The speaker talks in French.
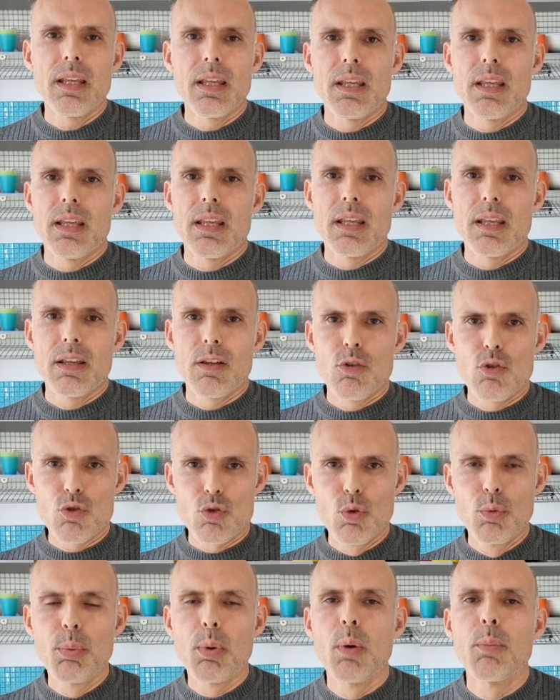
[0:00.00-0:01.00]
Et
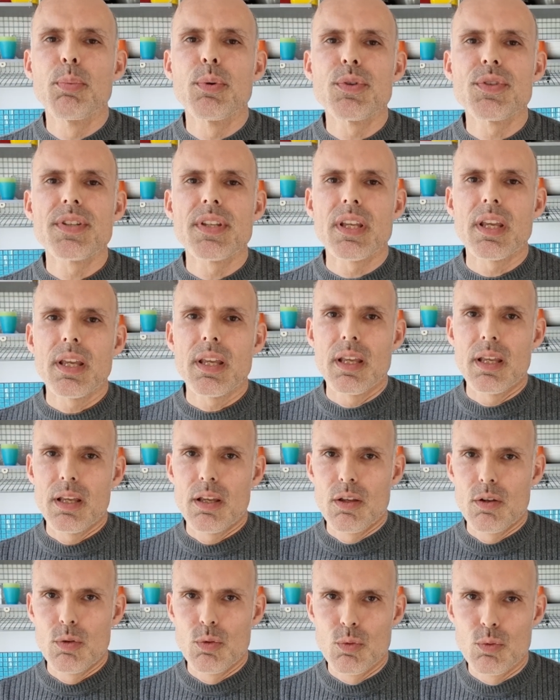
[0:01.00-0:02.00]
je proposais
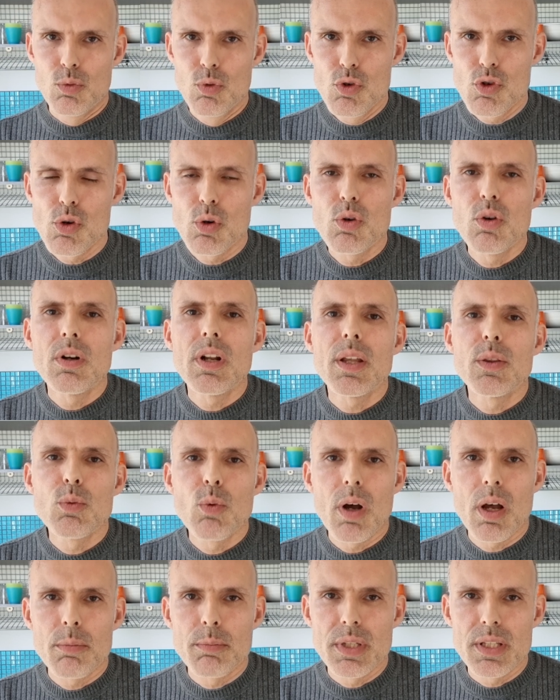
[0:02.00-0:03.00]
du chocolat
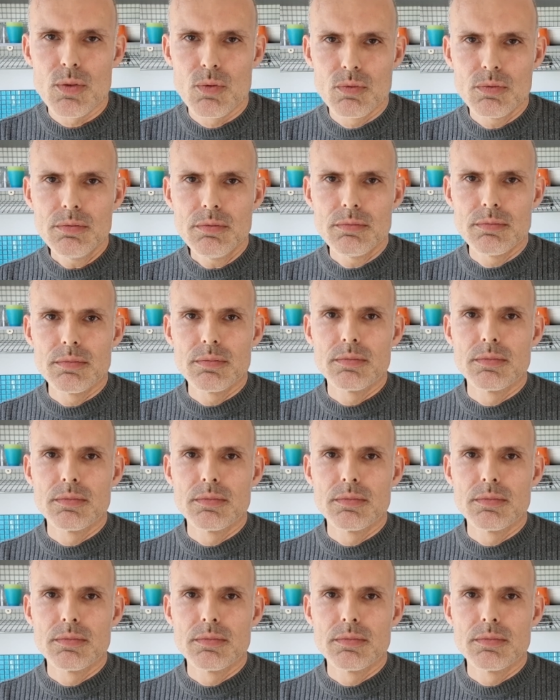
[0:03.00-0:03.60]
noir maison,